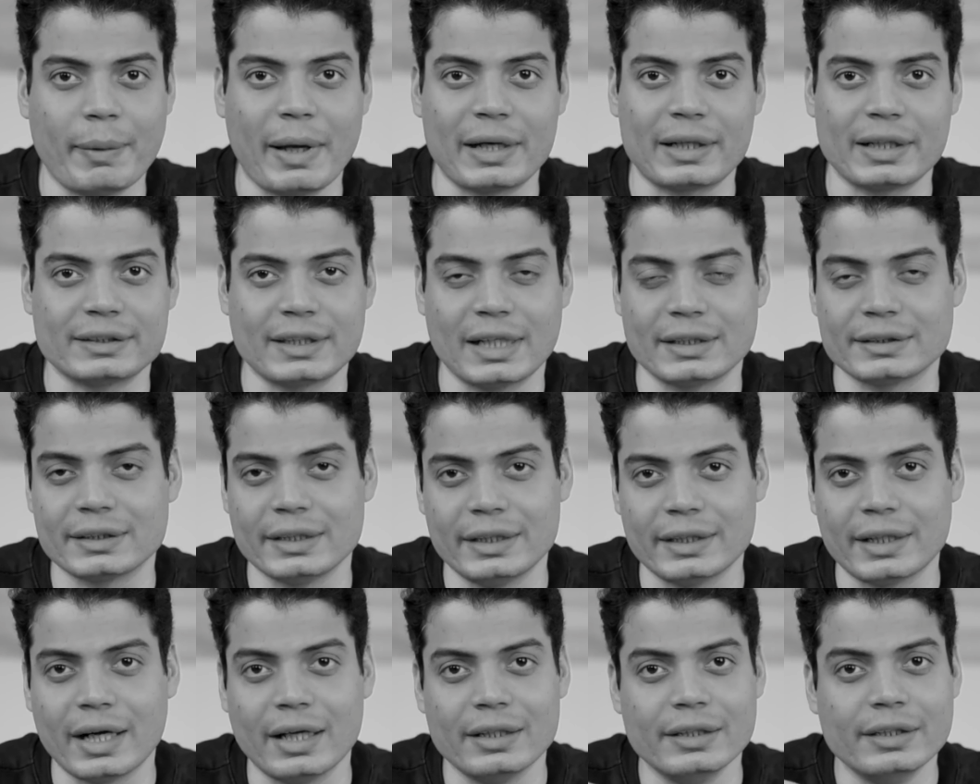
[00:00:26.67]
पैकेज कैसे
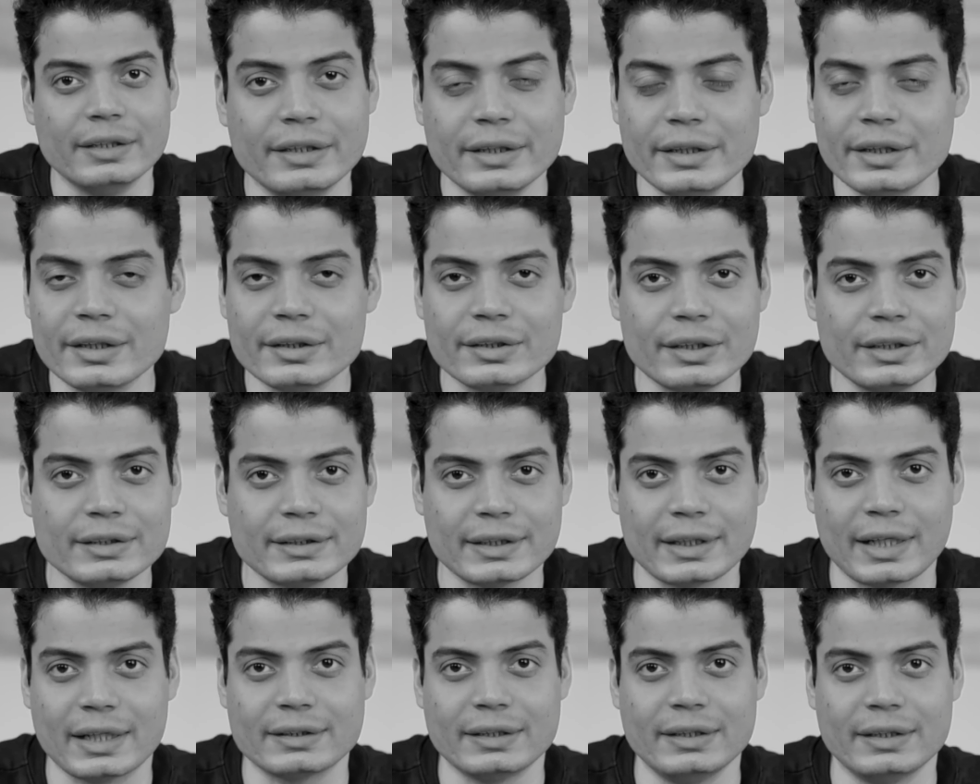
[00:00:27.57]
निकाले टीयर थ्री से
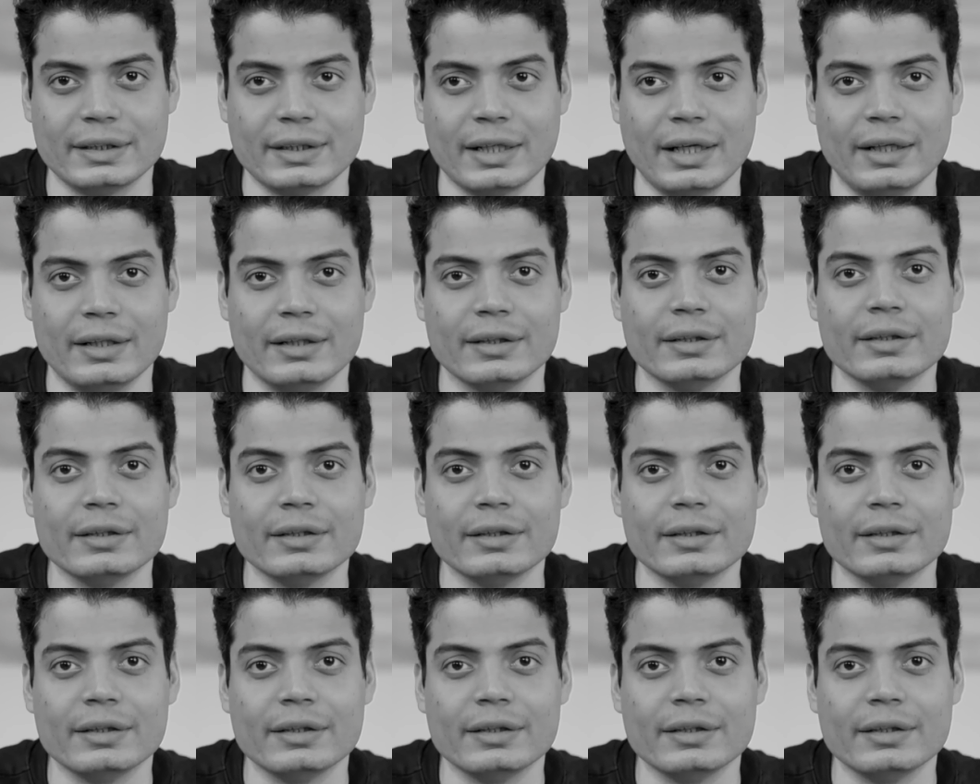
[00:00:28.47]
कैसे निकाले